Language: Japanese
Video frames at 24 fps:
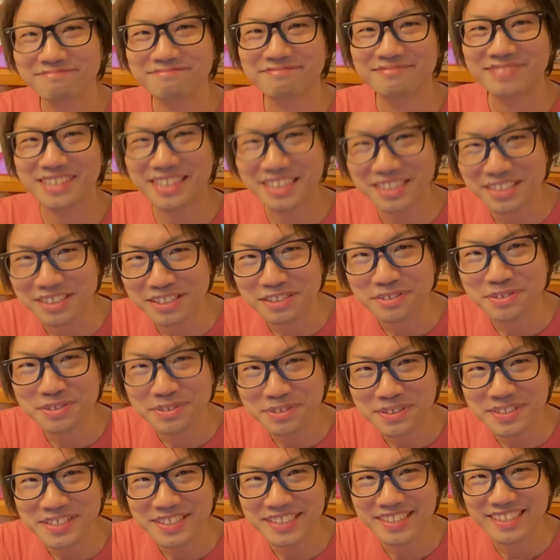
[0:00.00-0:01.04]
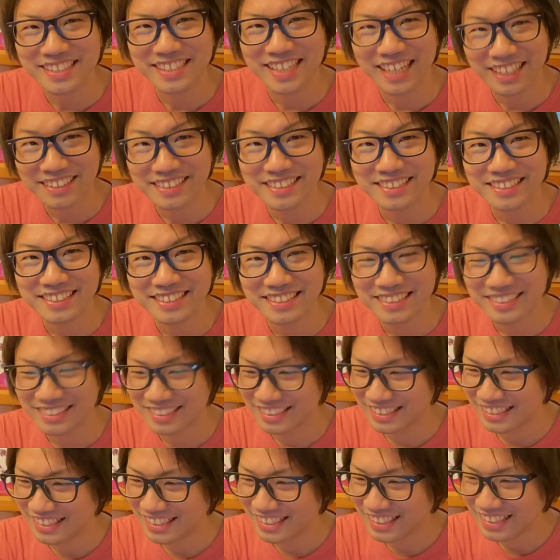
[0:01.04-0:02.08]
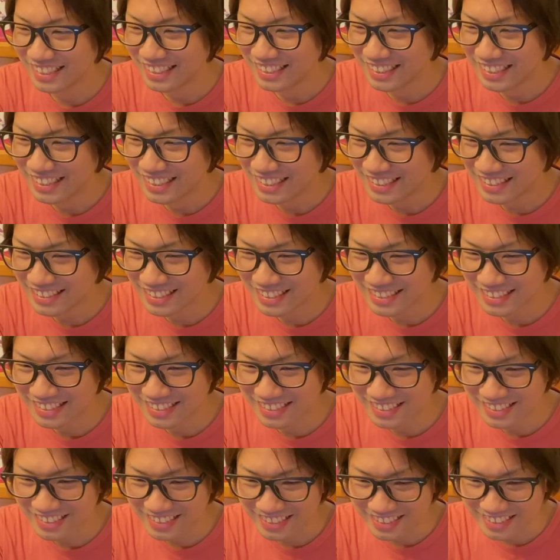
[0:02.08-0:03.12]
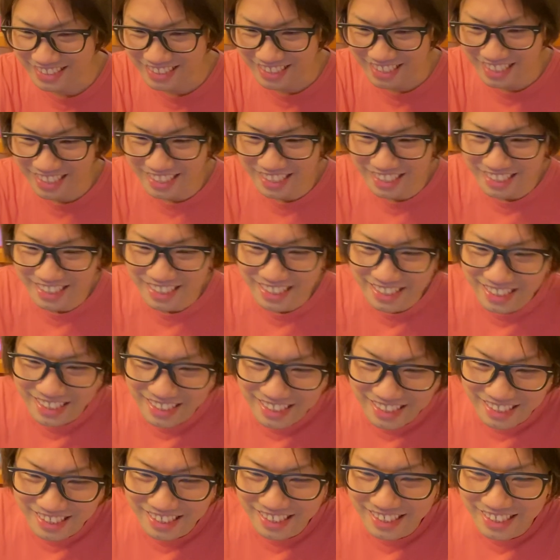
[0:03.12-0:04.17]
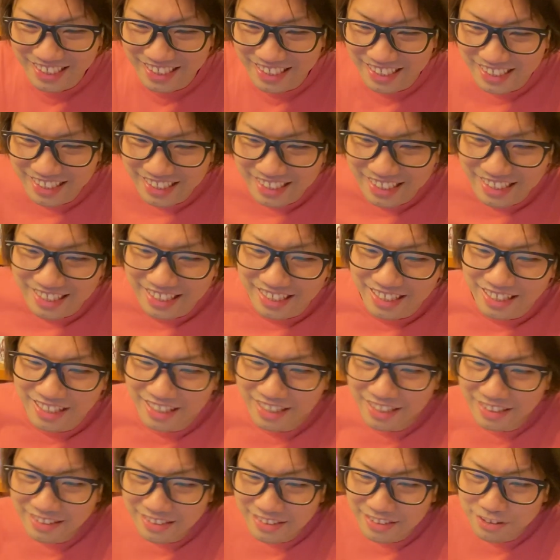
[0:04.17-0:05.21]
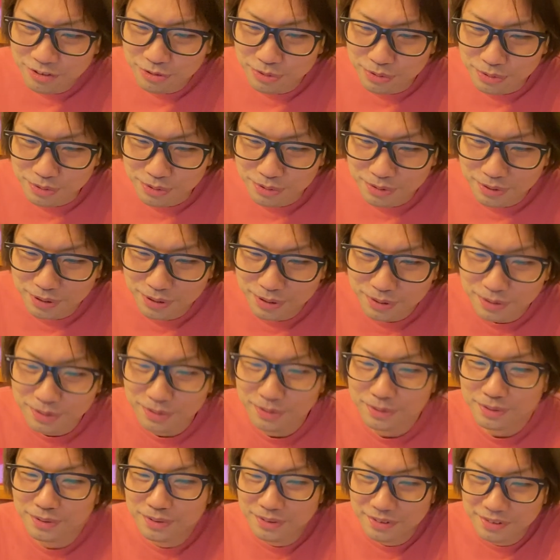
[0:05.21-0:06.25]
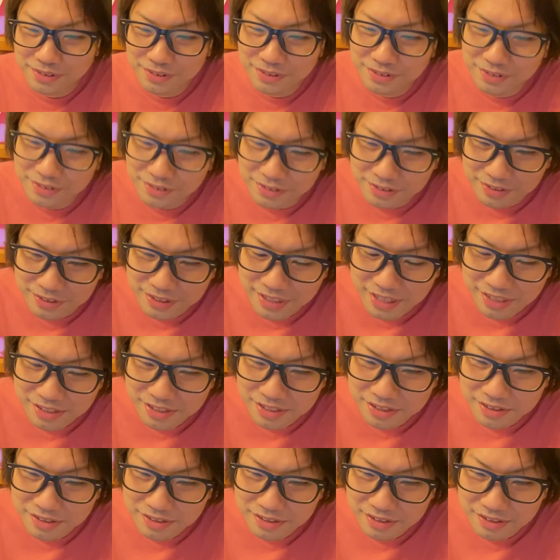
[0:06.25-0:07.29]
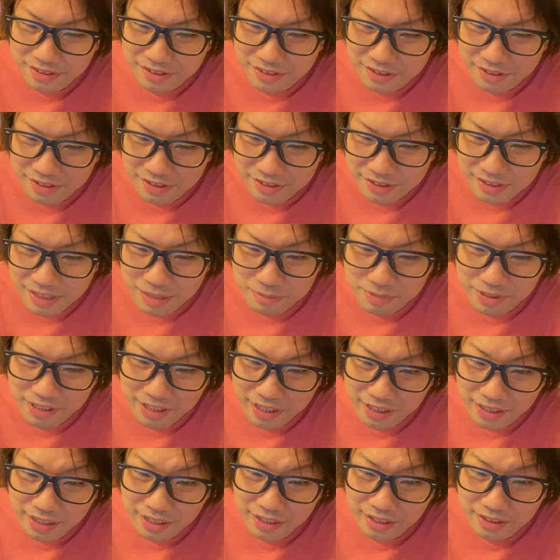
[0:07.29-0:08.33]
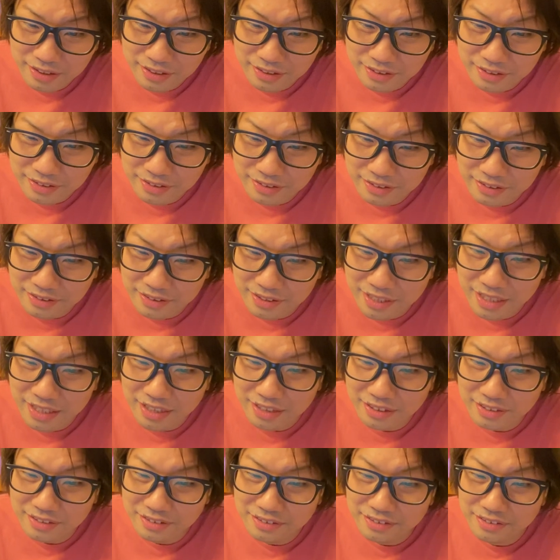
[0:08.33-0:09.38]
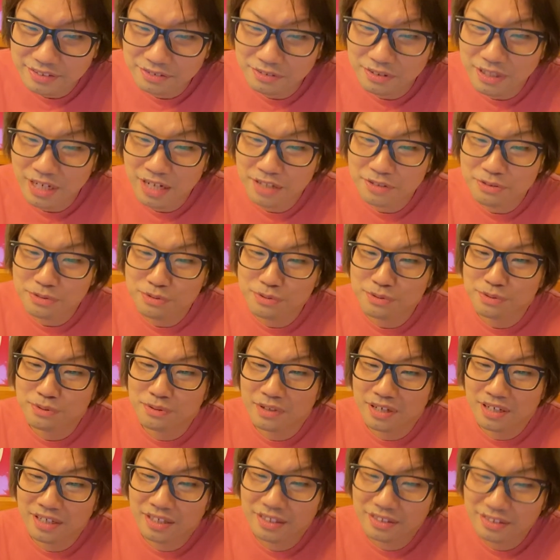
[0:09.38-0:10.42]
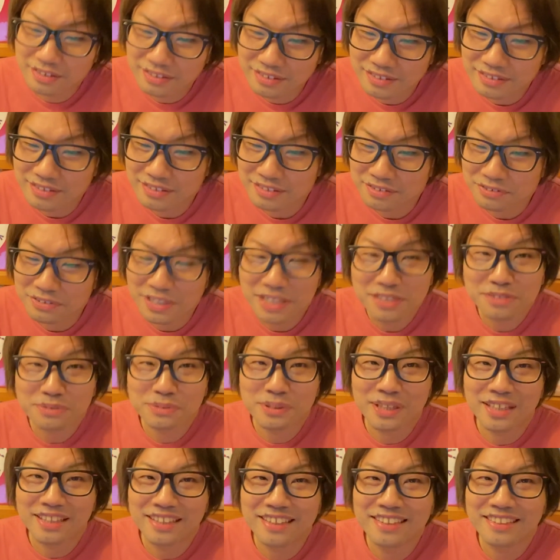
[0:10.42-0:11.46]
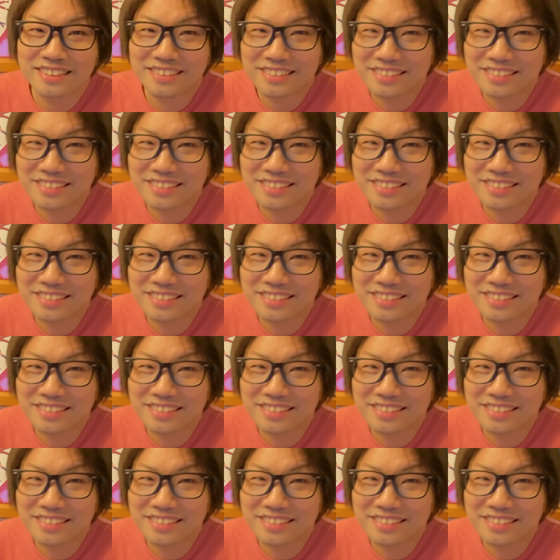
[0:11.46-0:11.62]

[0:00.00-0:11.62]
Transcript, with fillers: 引き続きよろしくお願いしますありがとうございますじゃあ続いてアンドゥ67かなねこれアンドゥはフランス語だね